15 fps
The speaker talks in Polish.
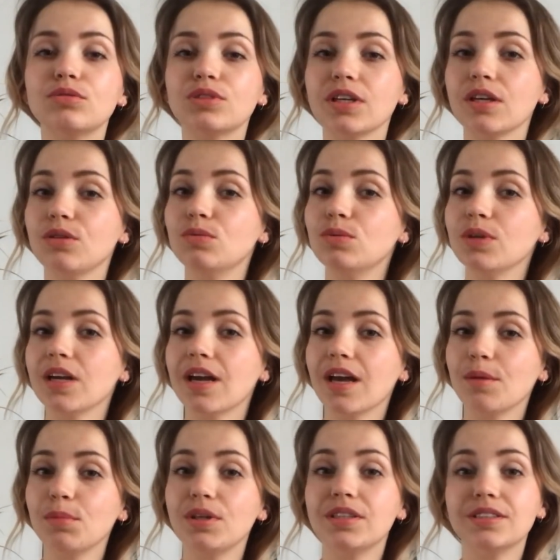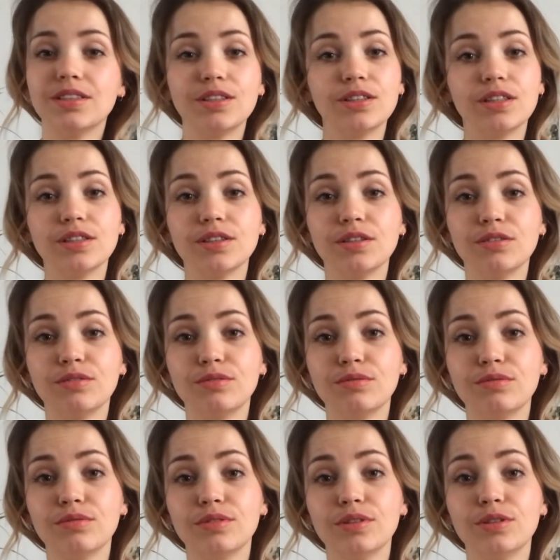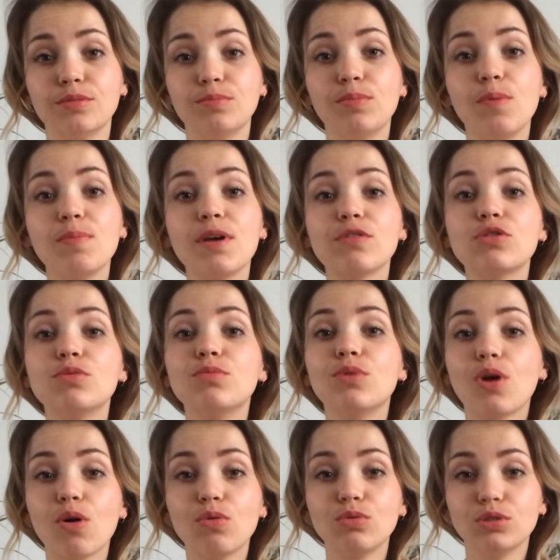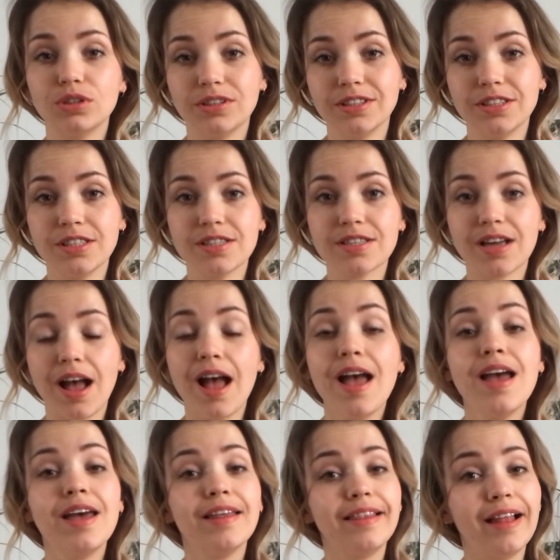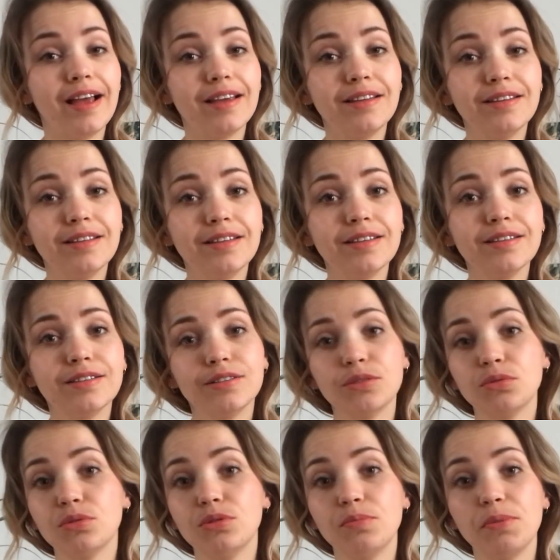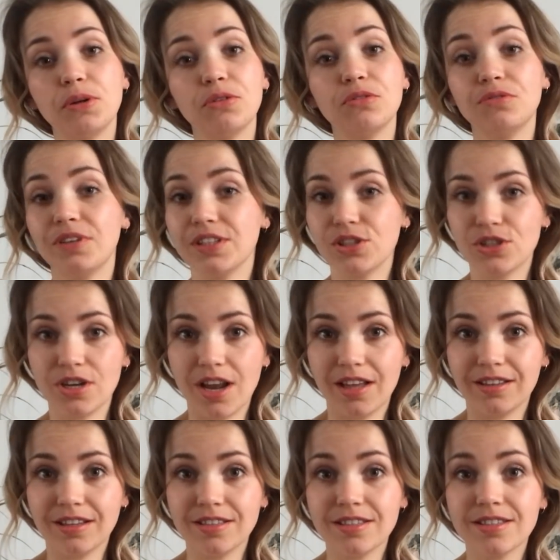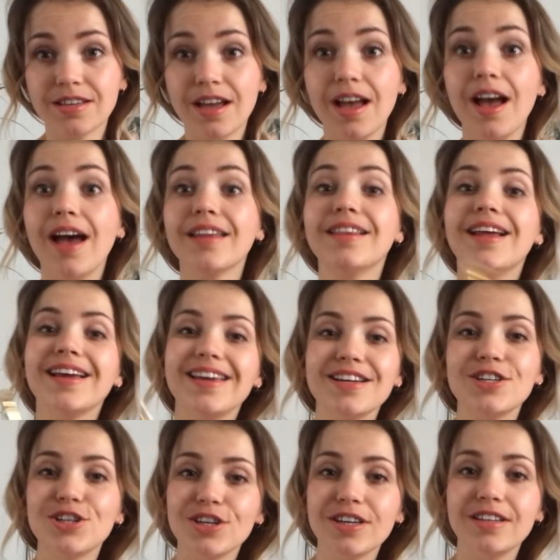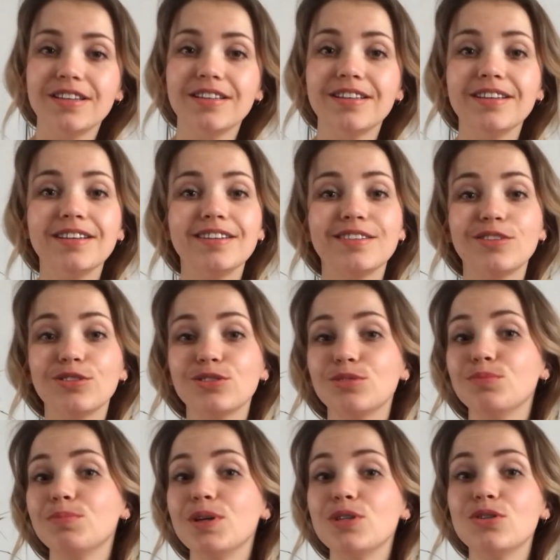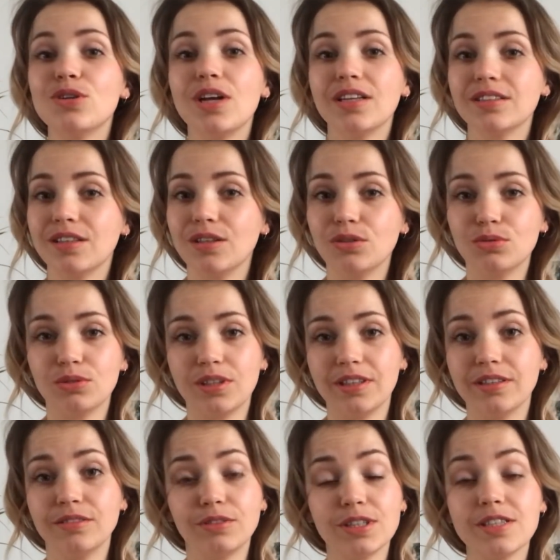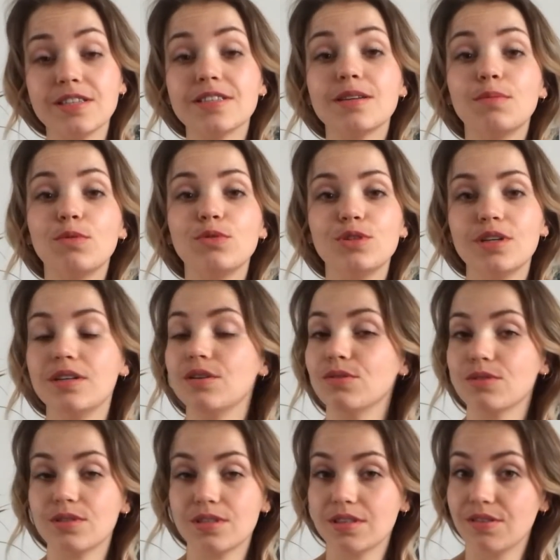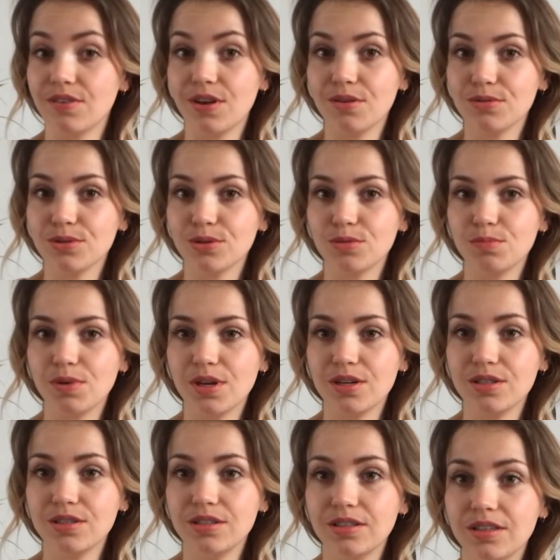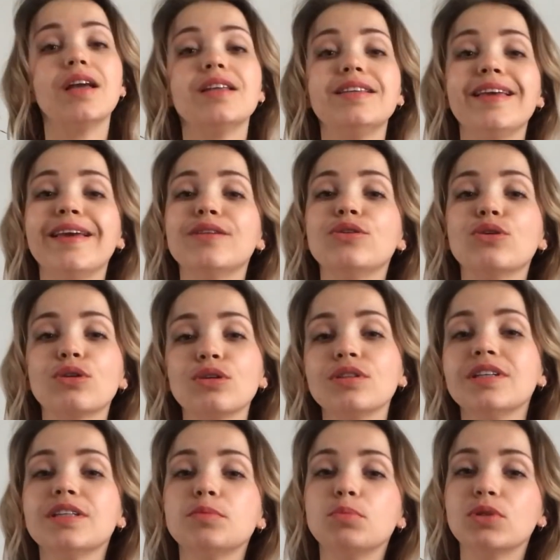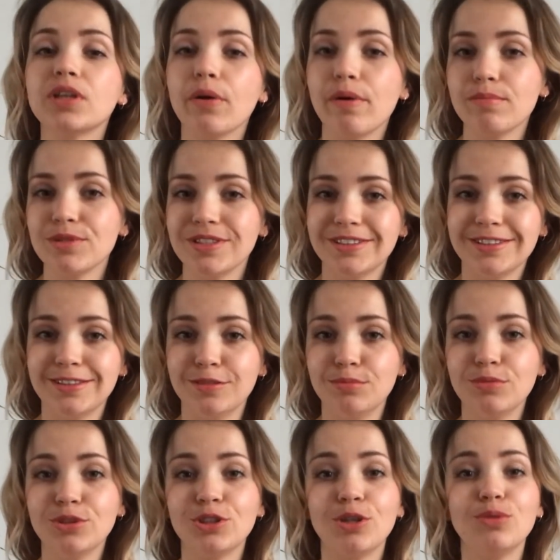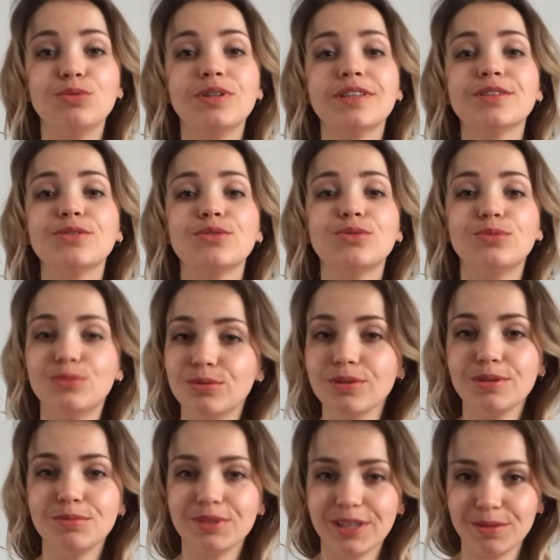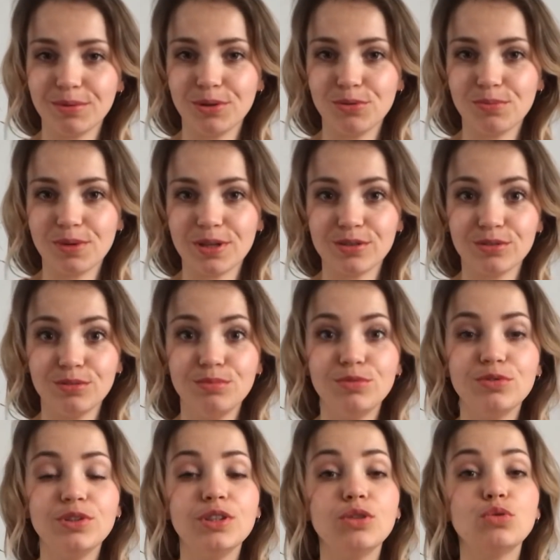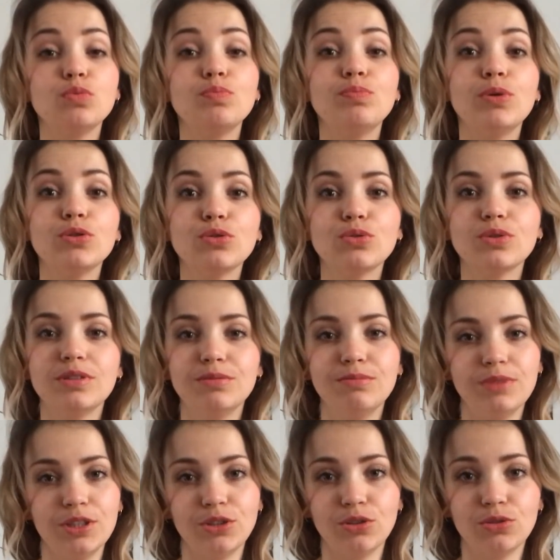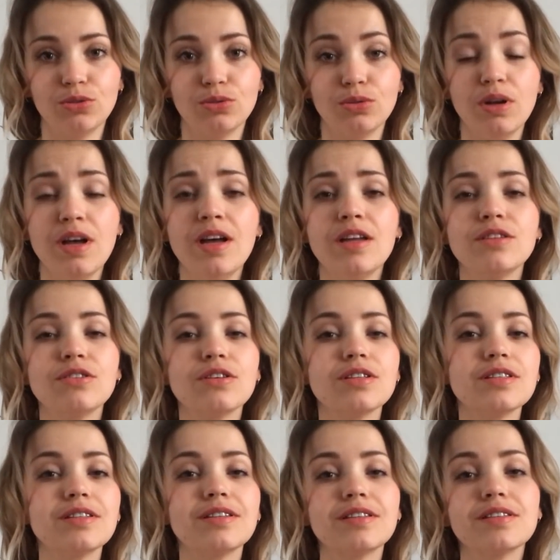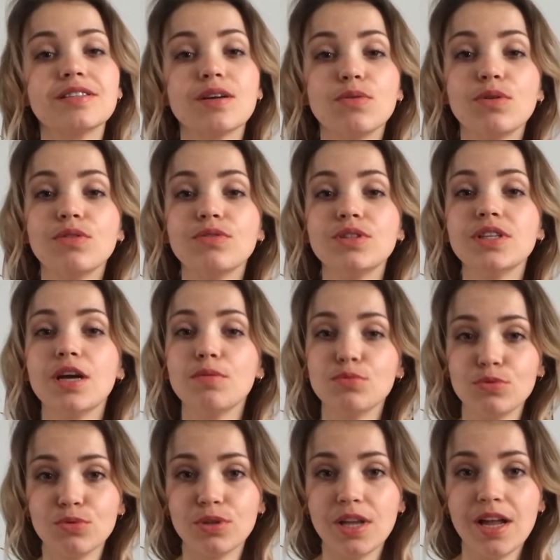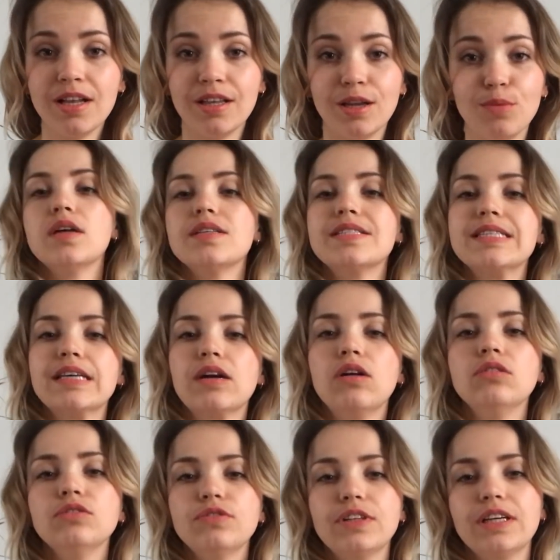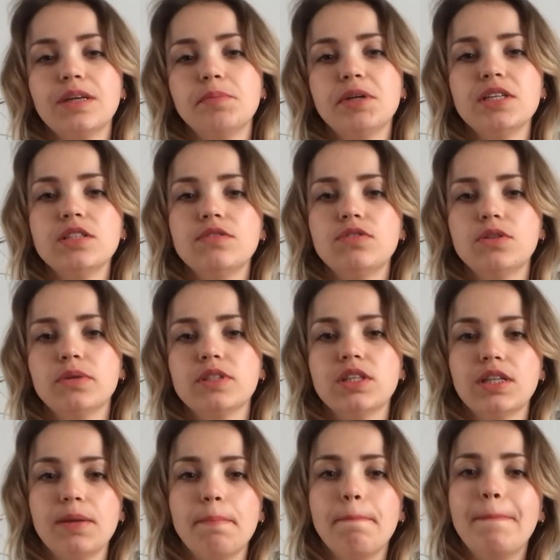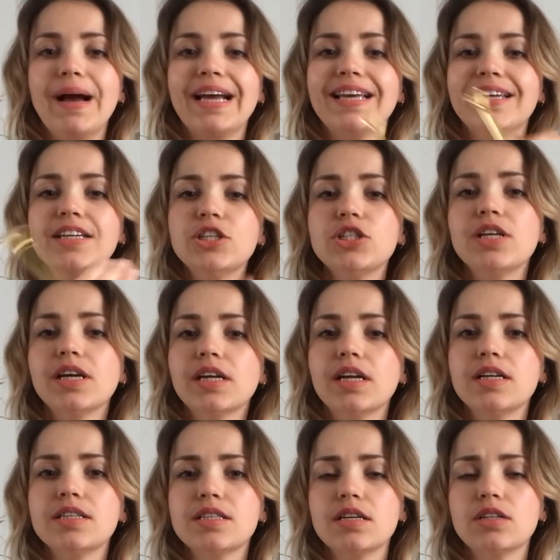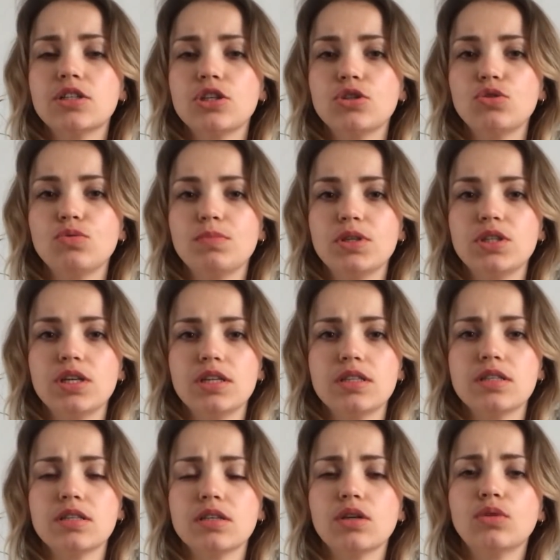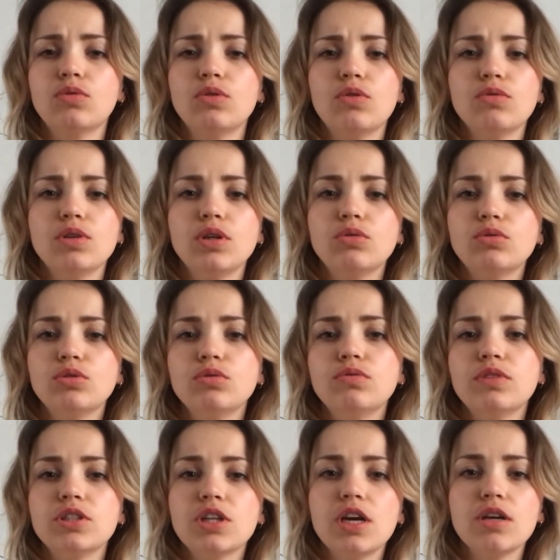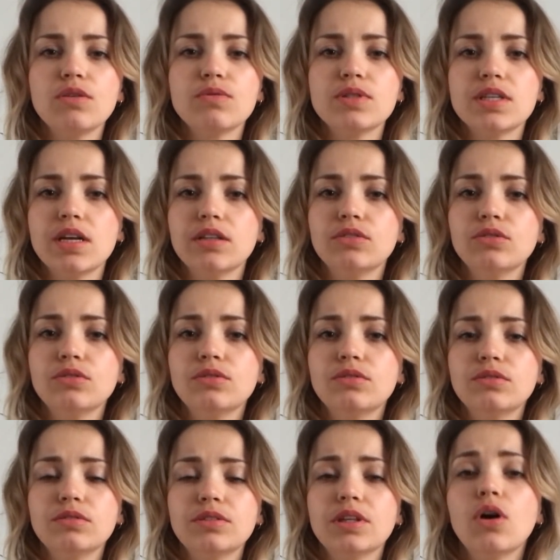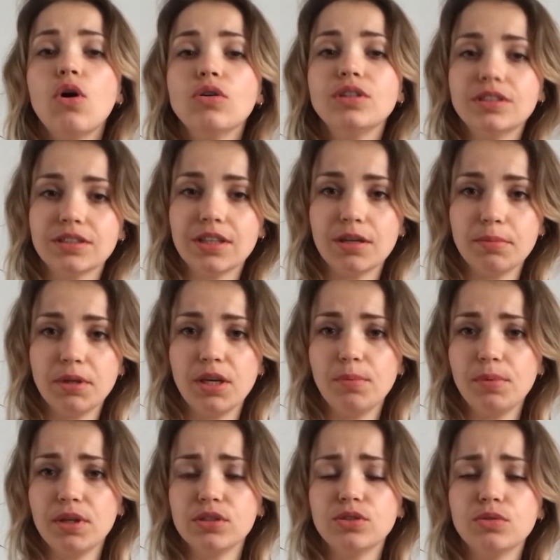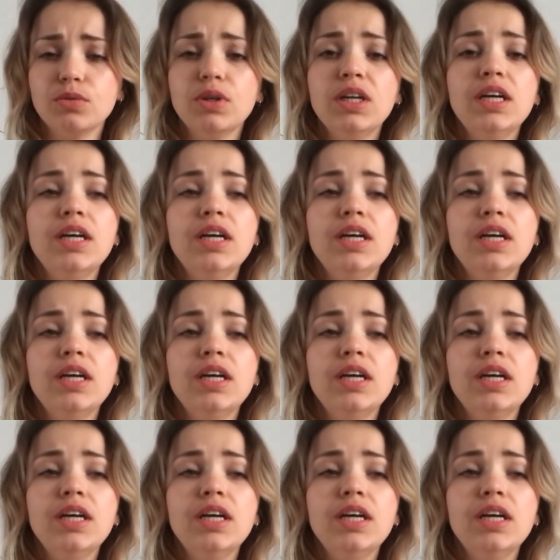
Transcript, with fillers: już takie długie karmienie zaczyna się e, po pierwszym roku życia dziecka. Dla innych są to dopiero 2-3 lata dziecka, a dla jeszcze innych to są pięciolatki, które właśnie samodzielnie odstawiają się od piersi. Niejednokrotnie spotkałam się z tym, że u nas o długim karmieniu piersią mówi się już po szóstym miesiącu, co jest całkowicie absurdalne. Skąd w takim razie wzięła się ta magiczna granica 6 miesięcy, którą niektórzy uważają za to za koniec karmienia piersią?